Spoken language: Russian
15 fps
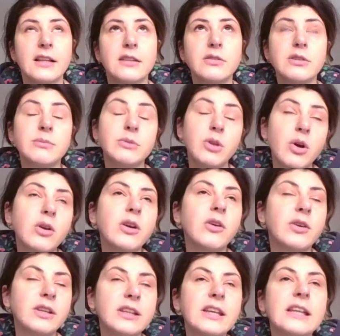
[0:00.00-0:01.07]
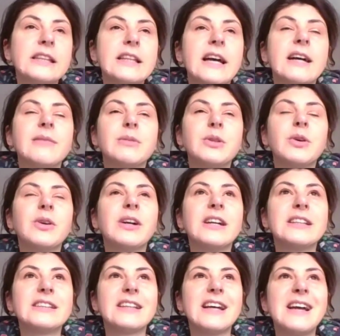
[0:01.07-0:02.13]
Ну, немного, окей, да, много
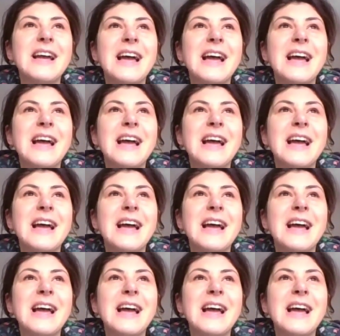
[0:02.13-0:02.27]
это